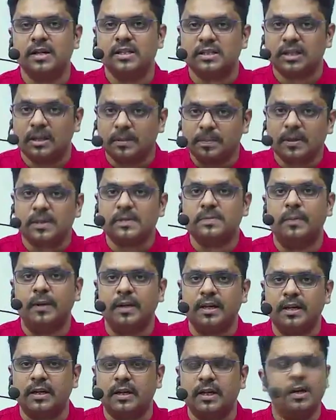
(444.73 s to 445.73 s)
सर सरप्लस
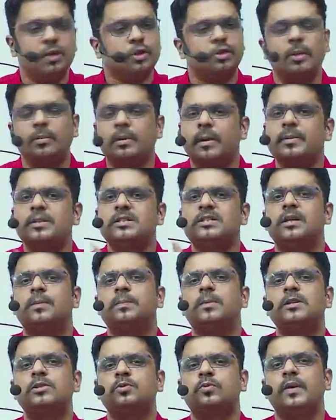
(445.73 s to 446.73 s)
मनी है तो हम कभी
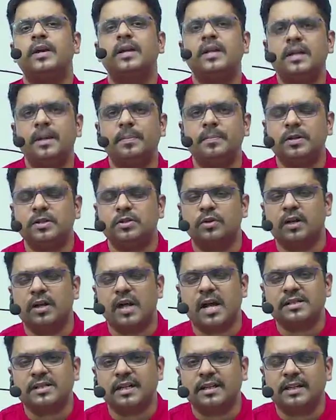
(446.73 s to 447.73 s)
सरप्लस हुए ही नहीं अपने जो है
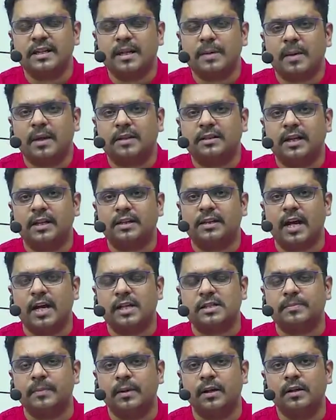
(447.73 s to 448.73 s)
आजादी के बाद के
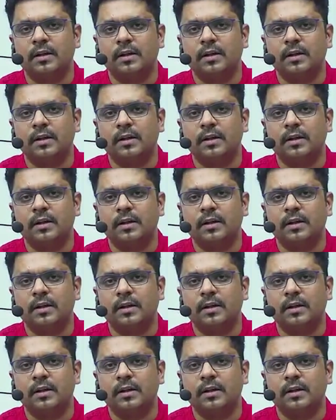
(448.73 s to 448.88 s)
इतिहास में